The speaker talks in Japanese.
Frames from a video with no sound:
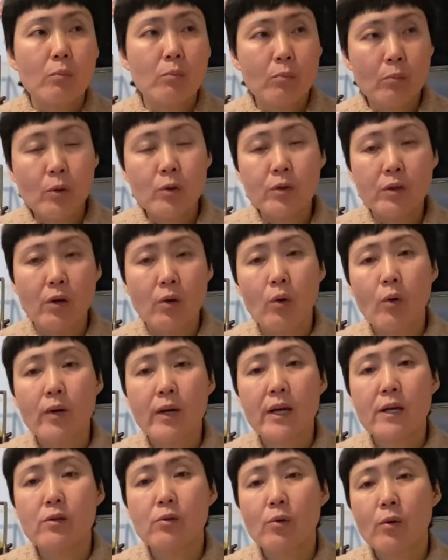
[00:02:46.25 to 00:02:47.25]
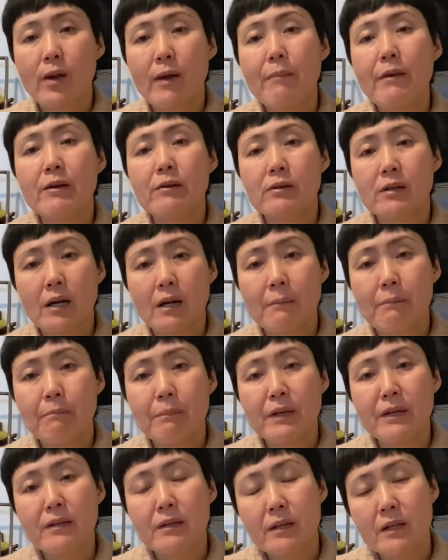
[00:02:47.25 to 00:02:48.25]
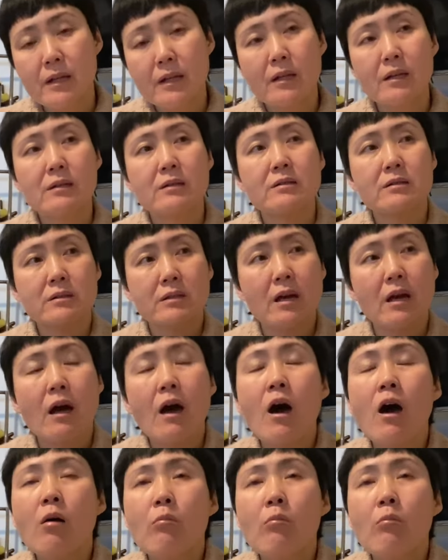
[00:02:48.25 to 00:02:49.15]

持ってる保険のレベルがピンキリなんですね